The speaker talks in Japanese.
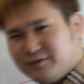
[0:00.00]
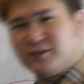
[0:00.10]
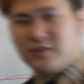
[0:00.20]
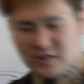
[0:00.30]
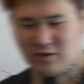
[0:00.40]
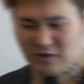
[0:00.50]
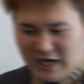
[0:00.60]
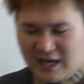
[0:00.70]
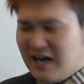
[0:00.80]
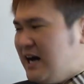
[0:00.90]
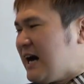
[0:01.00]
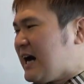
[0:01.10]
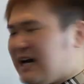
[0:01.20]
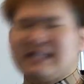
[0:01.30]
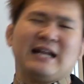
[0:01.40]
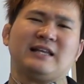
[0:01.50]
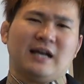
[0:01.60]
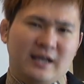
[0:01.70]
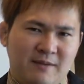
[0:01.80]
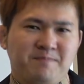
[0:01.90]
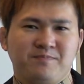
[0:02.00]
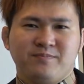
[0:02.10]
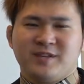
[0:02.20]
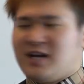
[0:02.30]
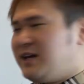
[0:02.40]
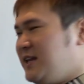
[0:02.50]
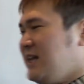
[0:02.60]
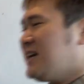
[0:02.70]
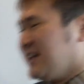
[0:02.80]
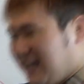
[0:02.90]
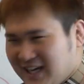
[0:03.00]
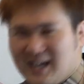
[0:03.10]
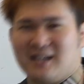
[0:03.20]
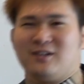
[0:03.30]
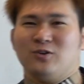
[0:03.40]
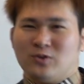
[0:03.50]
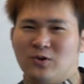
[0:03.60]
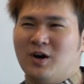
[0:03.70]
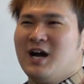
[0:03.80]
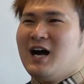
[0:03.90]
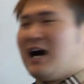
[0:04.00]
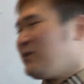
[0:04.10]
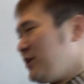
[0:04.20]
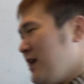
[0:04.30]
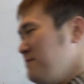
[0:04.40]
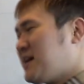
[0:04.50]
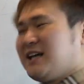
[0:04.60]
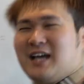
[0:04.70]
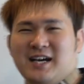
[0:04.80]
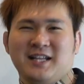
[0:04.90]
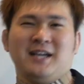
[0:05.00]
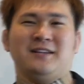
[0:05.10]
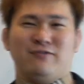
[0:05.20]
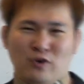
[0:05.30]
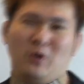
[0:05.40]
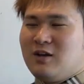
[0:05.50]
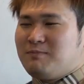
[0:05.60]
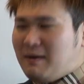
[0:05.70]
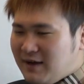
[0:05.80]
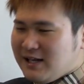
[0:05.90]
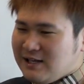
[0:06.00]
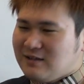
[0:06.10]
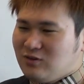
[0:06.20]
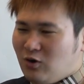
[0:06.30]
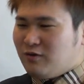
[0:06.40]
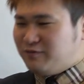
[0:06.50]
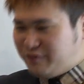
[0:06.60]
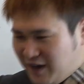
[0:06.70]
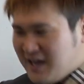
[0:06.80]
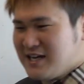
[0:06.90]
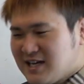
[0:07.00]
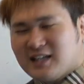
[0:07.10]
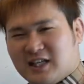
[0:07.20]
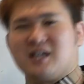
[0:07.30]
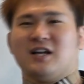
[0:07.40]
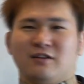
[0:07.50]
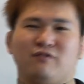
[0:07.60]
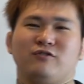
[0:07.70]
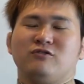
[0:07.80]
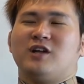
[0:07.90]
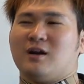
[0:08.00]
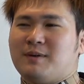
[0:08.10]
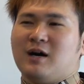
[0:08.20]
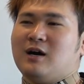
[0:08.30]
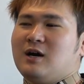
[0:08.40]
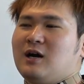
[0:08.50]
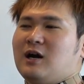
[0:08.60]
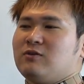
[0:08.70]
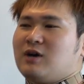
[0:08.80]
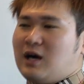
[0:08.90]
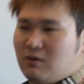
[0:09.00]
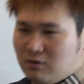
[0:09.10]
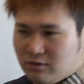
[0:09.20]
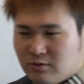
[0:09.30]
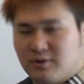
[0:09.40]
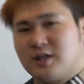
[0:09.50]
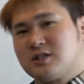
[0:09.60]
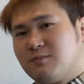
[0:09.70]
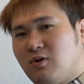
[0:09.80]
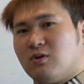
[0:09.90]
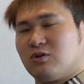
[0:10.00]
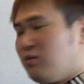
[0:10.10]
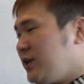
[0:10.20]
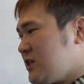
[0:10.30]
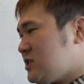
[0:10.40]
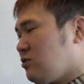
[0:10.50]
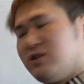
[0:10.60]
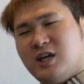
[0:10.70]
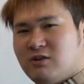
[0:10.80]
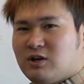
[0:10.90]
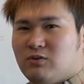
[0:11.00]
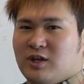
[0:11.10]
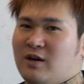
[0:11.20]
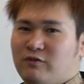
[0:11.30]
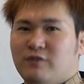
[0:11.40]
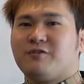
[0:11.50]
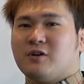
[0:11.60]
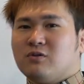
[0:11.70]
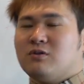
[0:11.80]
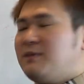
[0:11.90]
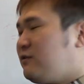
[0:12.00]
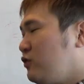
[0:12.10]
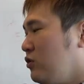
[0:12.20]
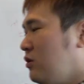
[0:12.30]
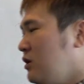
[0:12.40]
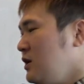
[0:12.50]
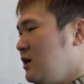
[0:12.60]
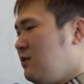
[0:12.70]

するっていうのがかなり大変で、何が大変かっていうと、あのね、味方がいないんですよ。周りの全員が敵なんです。言うならば、あの学校の友達も友達と言えるかどうか謎ですけどまあその